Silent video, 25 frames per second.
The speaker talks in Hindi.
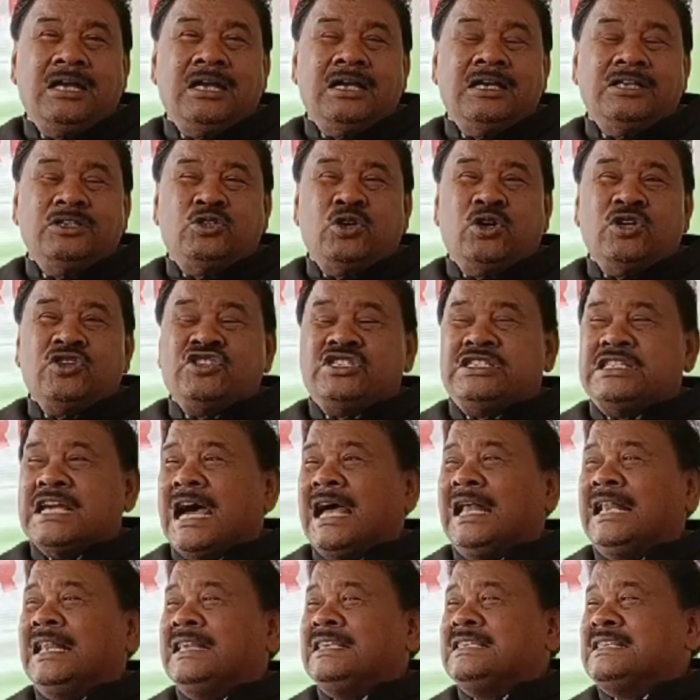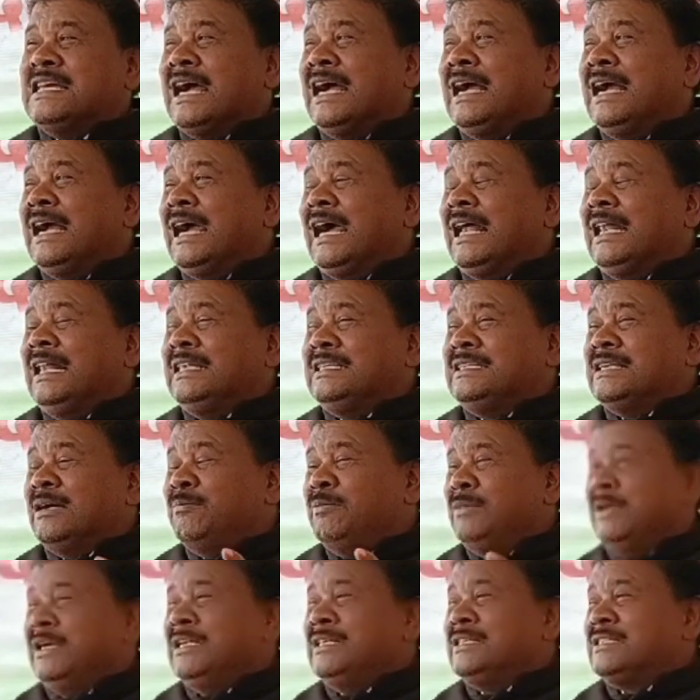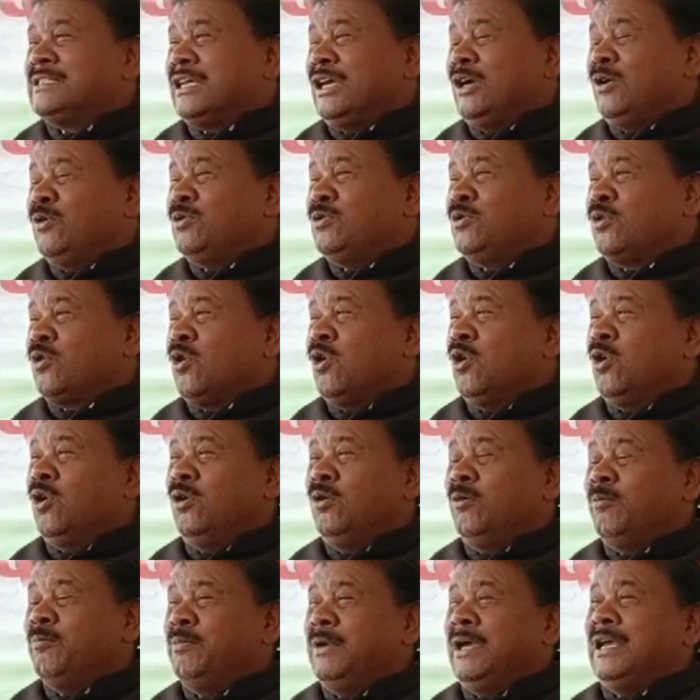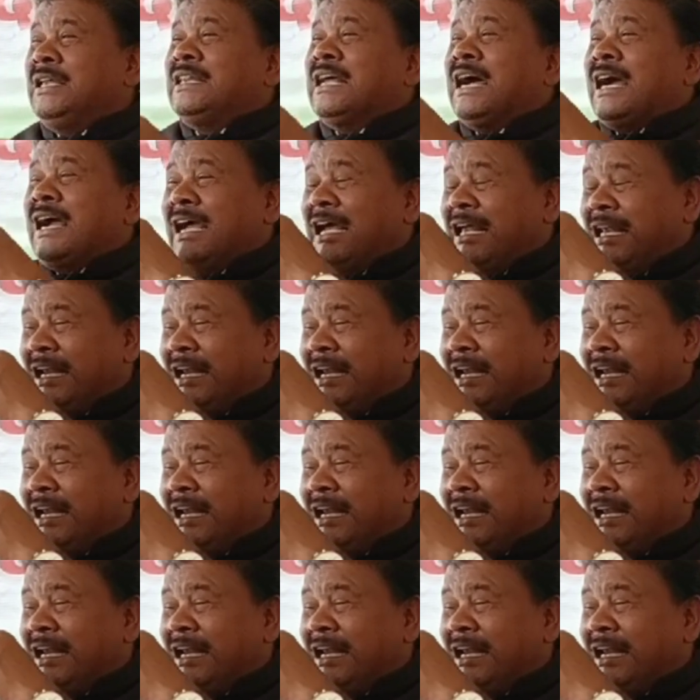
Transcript: जो जल जंगल जमीन से उनको बेदखल